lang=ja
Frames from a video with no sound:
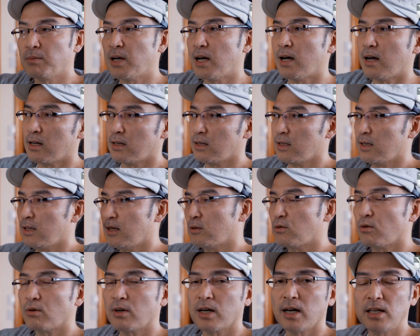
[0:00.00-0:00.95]
まあ、
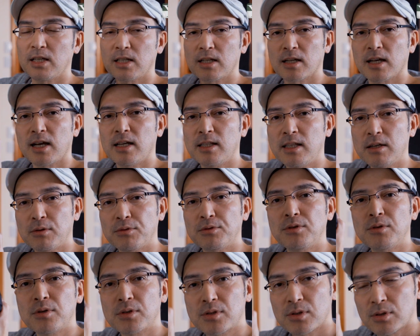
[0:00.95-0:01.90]
特回引っかえで
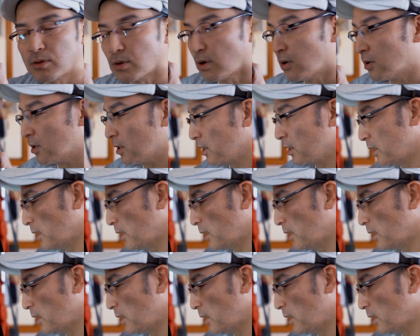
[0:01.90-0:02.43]
運用すると